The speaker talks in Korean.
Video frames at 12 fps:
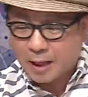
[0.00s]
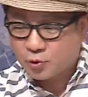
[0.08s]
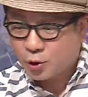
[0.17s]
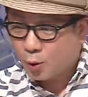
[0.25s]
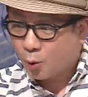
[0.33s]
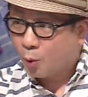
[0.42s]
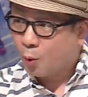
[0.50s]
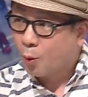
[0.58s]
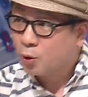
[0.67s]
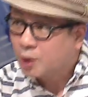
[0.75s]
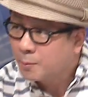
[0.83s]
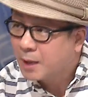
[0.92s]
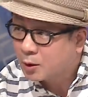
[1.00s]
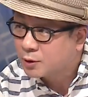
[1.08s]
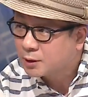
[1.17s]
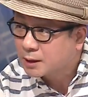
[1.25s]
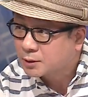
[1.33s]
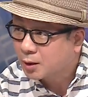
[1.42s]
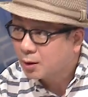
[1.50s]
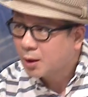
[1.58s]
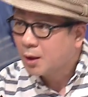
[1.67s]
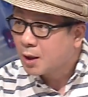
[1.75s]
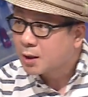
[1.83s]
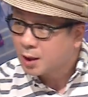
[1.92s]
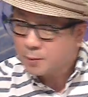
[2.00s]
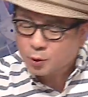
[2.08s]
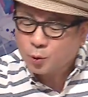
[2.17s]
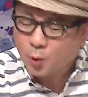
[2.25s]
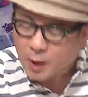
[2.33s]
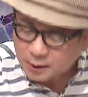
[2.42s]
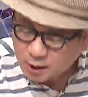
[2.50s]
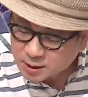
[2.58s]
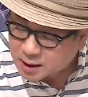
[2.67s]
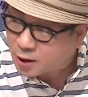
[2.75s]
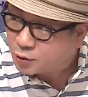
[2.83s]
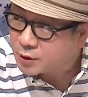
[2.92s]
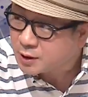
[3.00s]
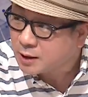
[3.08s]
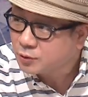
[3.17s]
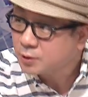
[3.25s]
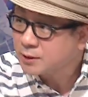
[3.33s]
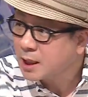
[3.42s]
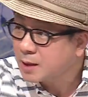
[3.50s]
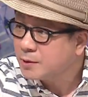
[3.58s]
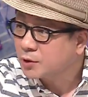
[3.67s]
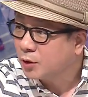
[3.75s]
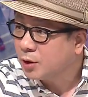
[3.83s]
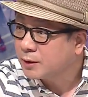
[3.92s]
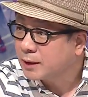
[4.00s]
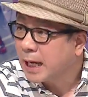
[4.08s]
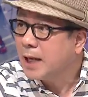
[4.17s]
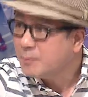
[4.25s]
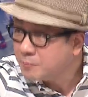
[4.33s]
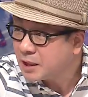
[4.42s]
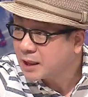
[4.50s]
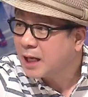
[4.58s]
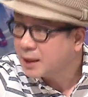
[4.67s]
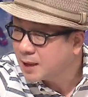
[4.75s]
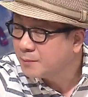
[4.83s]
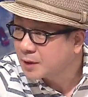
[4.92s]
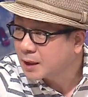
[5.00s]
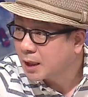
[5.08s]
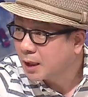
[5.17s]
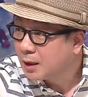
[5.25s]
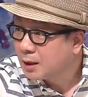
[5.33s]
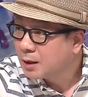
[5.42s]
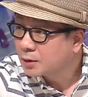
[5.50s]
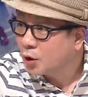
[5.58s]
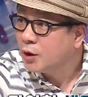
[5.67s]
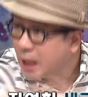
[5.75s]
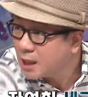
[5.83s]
매출이 오천만 원이 됐어 그러면 똑같은 세율이라도 세금이 더내니까안 냅니까 더